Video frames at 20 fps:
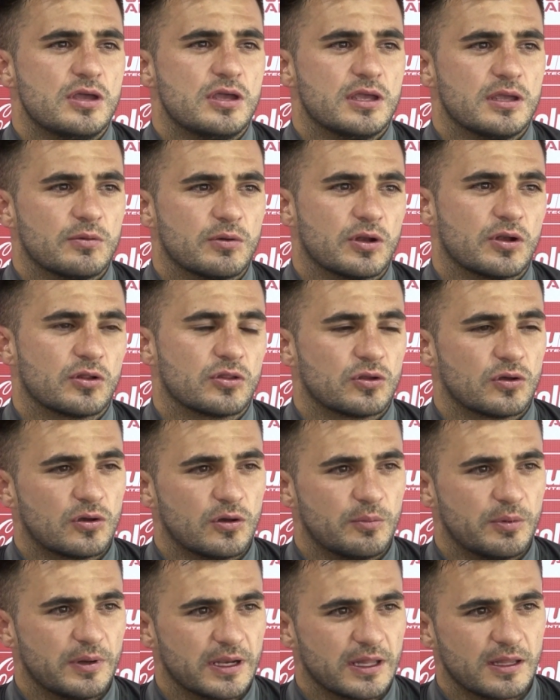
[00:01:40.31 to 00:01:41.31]
Y bueno, nos tocó
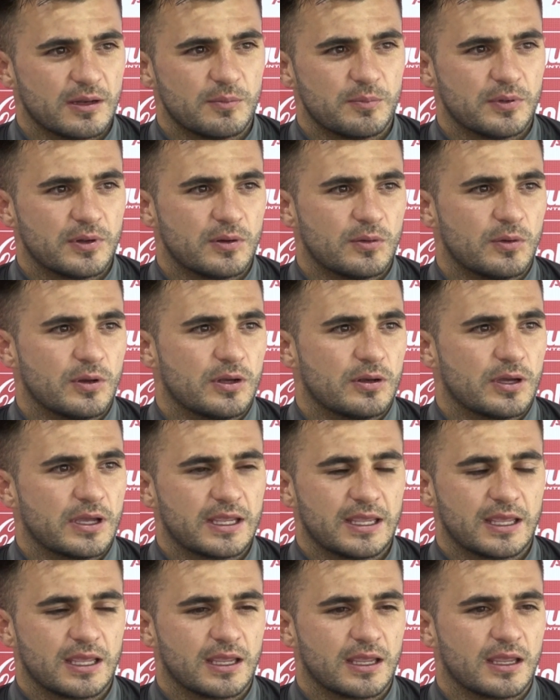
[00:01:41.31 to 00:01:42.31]
perder, pero bueno, hay
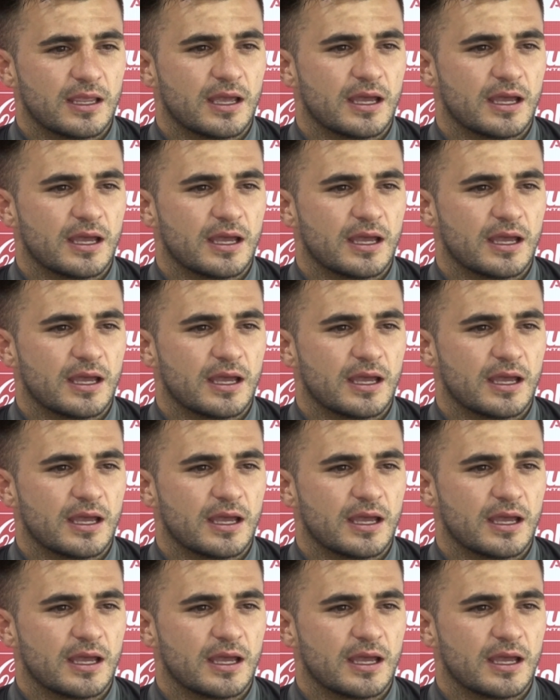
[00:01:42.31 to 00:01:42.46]
que,